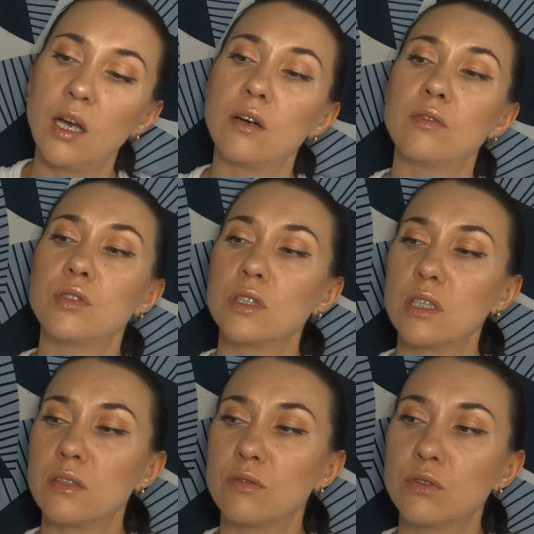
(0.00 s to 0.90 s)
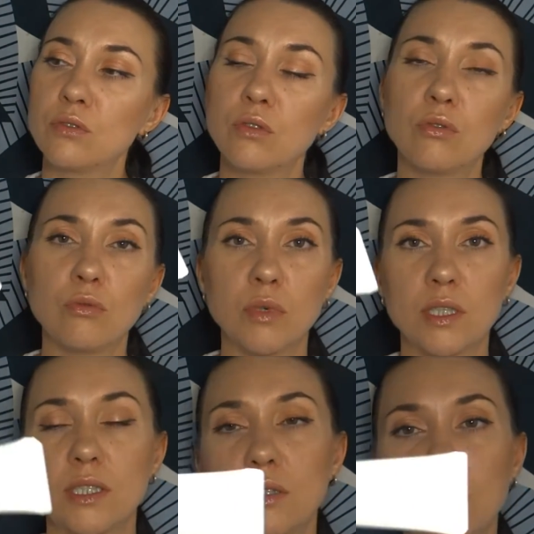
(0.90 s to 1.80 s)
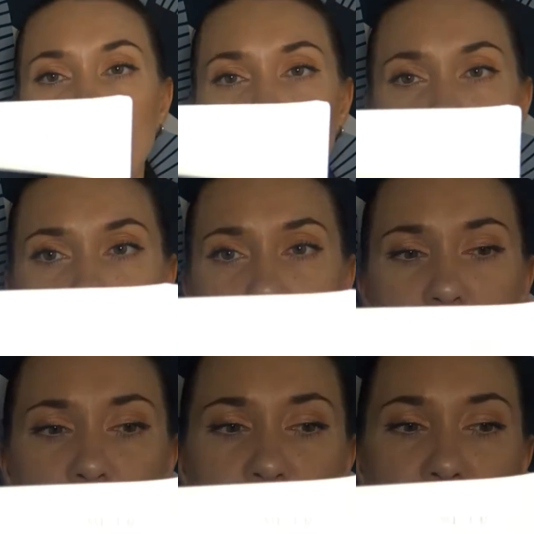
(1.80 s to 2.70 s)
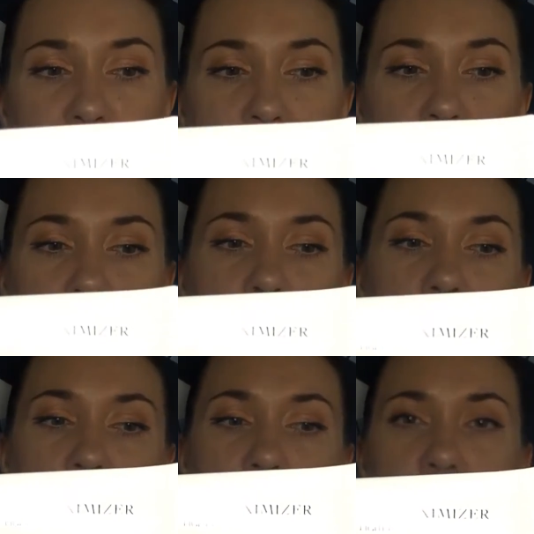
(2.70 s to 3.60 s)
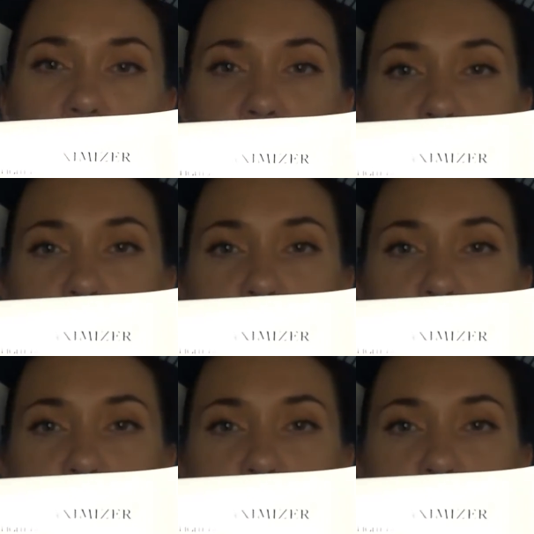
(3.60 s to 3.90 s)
вот этот вот Glow Maximizer. Это